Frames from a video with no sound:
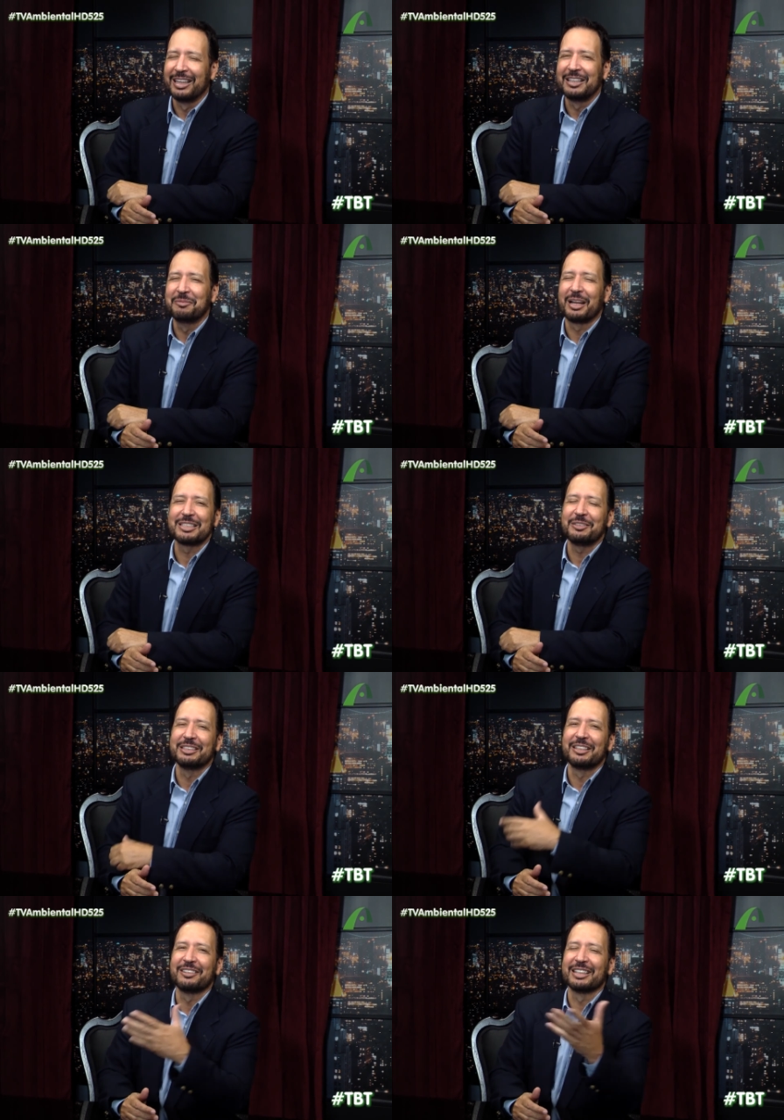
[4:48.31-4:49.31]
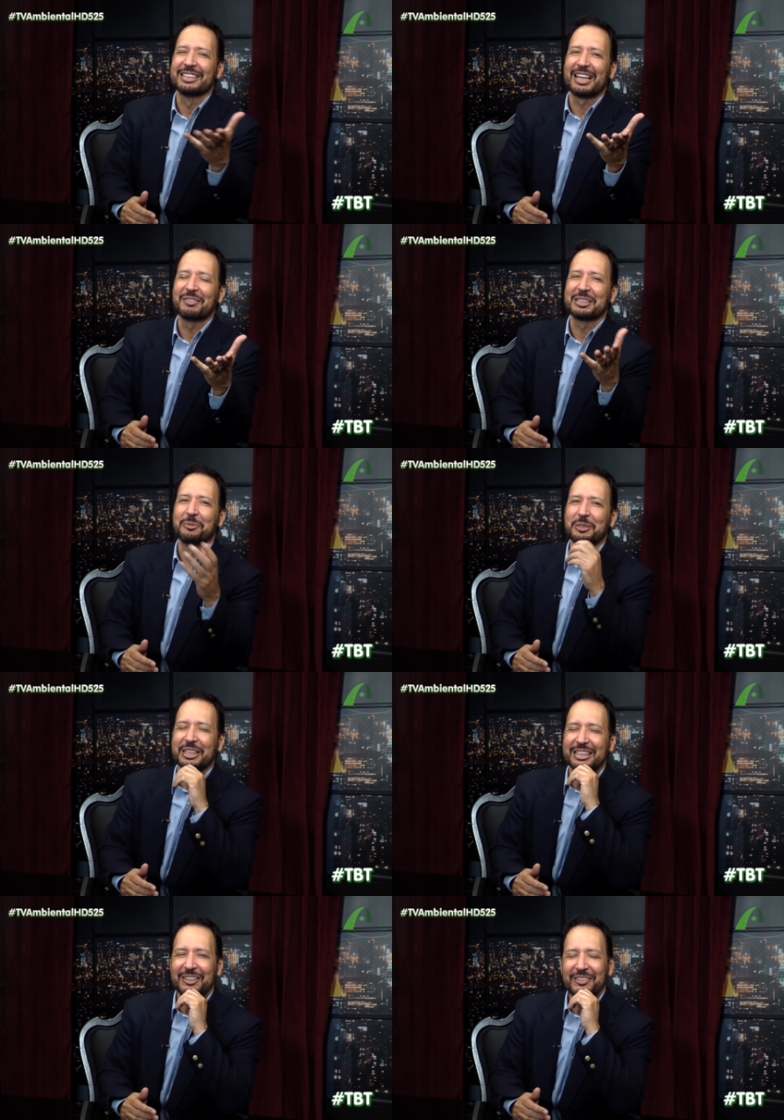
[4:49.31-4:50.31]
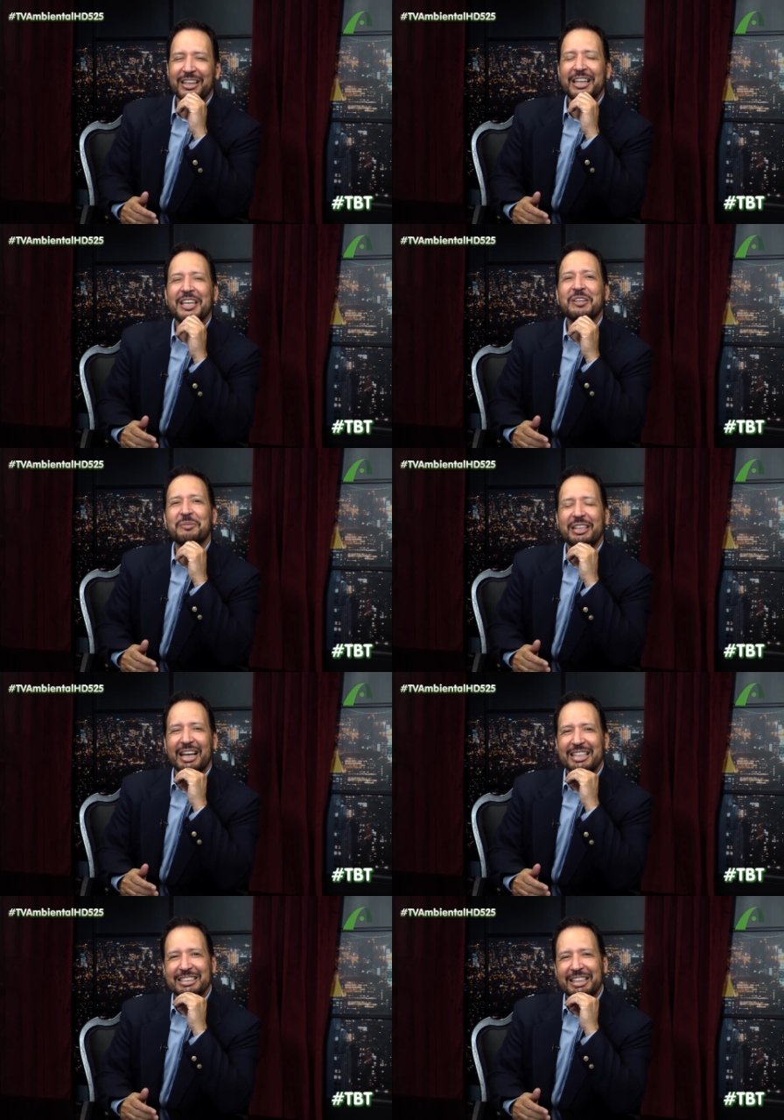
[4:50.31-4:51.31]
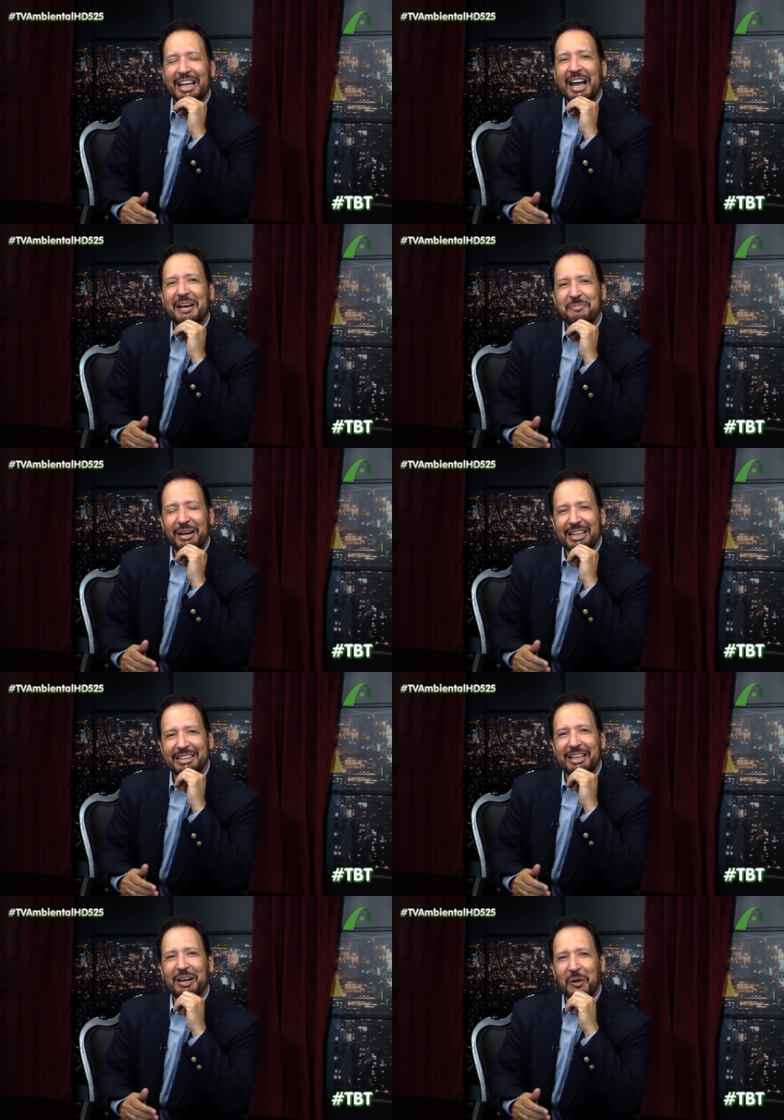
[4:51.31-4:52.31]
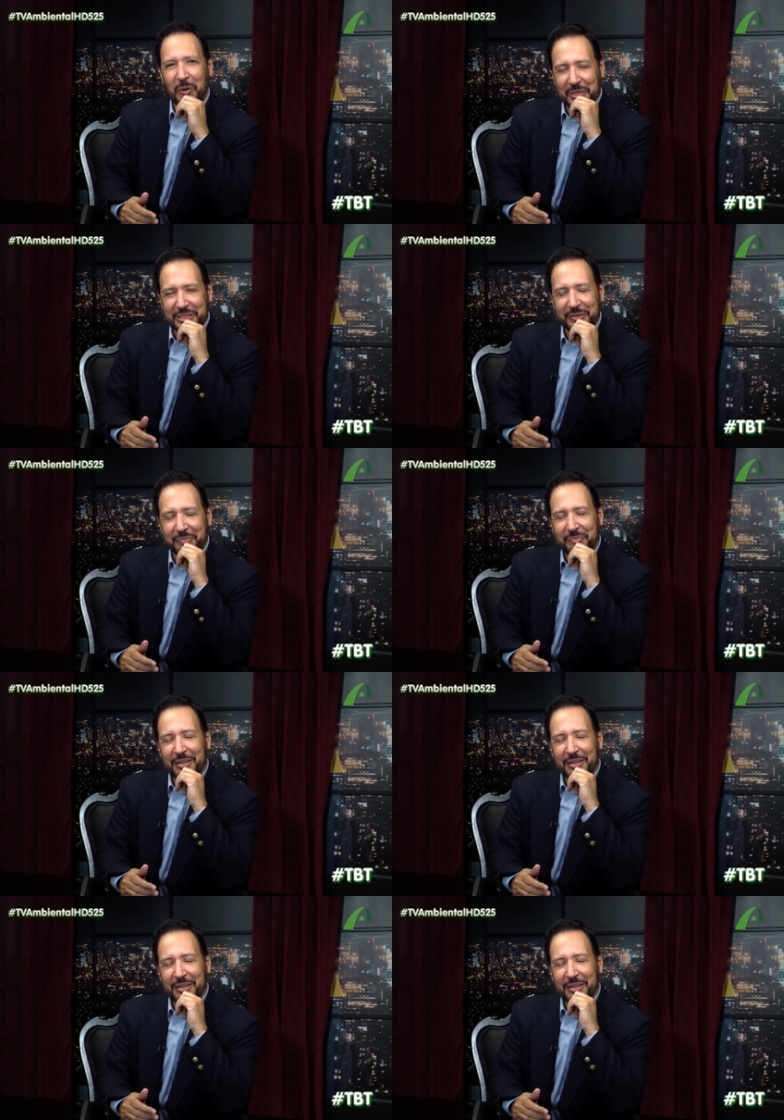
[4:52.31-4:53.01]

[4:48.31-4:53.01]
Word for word: E o Brasil inteiro cantava essa música, então, em homenagem a Marta Rocha.